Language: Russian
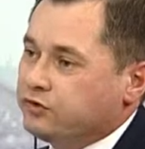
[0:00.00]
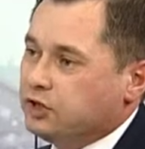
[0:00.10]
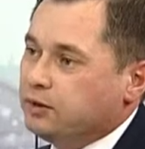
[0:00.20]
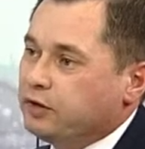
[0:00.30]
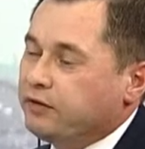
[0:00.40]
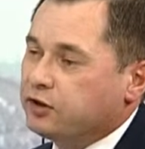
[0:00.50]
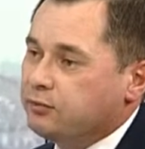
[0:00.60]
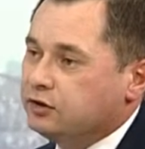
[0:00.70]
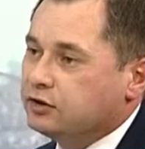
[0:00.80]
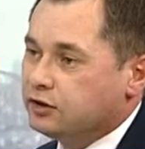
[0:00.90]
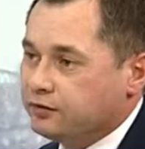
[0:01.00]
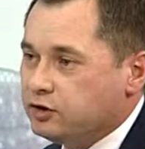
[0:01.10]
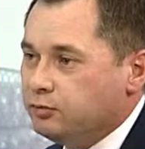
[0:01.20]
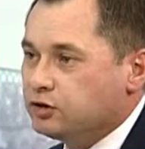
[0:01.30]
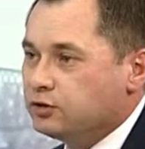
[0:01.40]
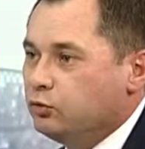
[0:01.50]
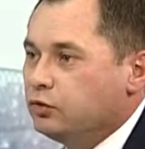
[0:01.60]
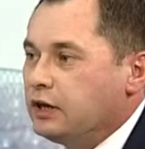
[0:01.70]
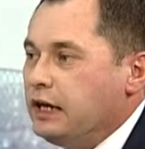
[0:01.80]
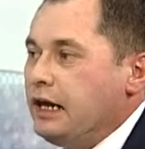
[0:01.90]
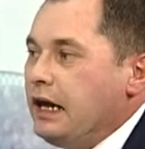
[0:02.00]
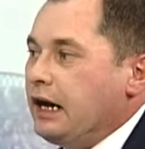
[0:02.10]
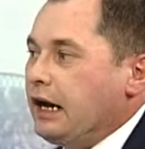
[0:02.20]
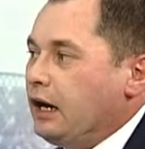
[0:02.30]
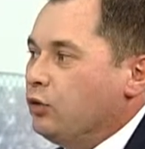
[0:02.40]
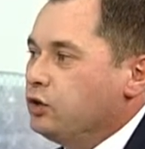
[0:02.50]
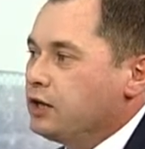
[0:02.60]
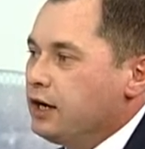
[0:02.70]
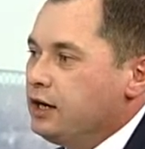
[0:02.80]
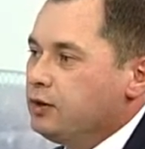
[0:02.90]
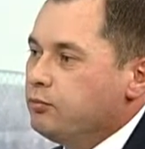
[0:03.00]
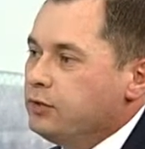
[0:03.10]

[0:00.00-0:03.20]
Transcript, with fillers: в целом для фармбизнеса Новосибирска будет а, уникальный.